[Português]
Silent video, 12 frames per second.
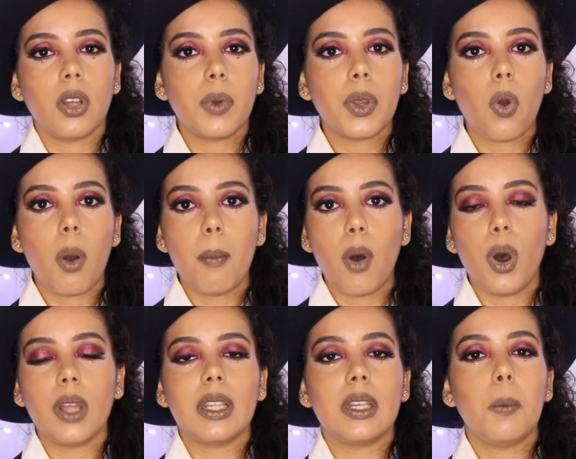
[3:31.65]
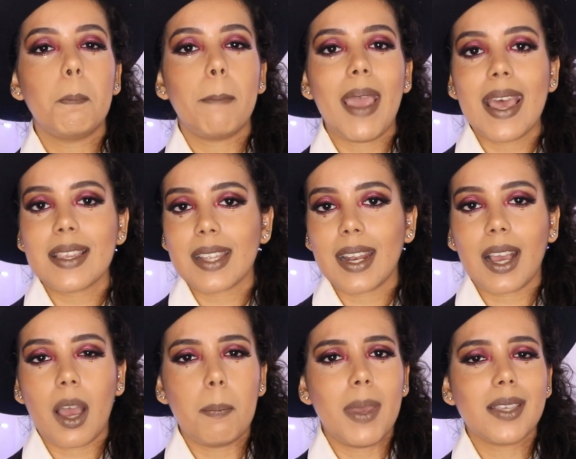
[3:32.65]
não incomoda, não pesa na
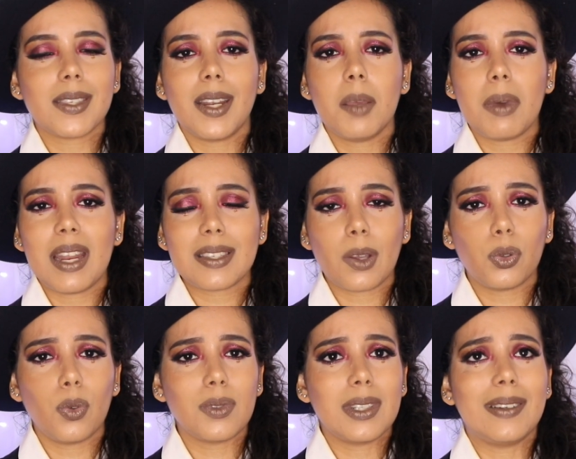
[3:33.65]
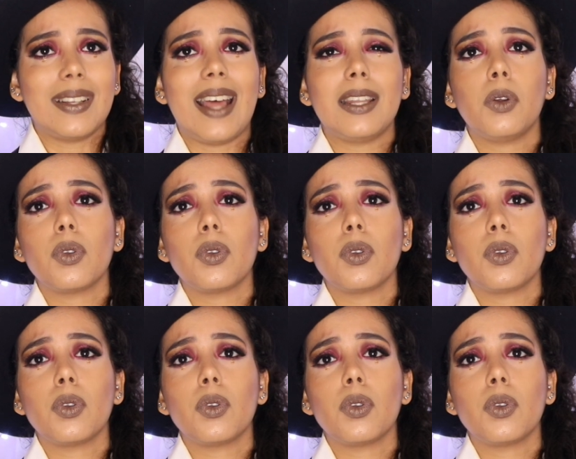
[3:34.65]
cabeça, nem parece que eu tô usando nada.